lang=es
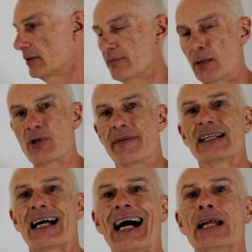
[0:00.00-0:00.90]
vamos a
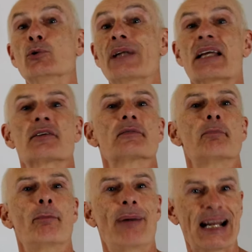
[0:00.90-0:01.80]
ver algunas
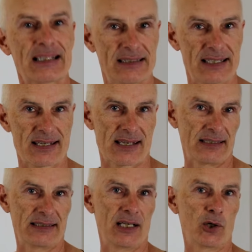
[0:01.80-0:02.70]

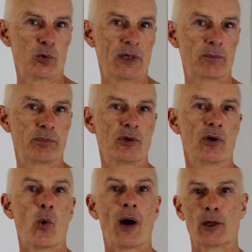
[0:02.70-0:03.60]
partes del
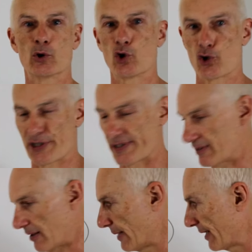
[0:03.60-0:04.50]
cuerpo o algunos
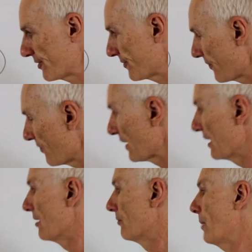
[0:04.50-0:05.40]
sistemas.
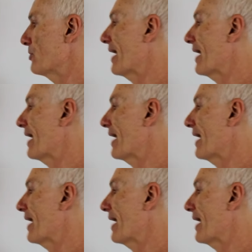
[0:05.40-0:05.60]
Vamos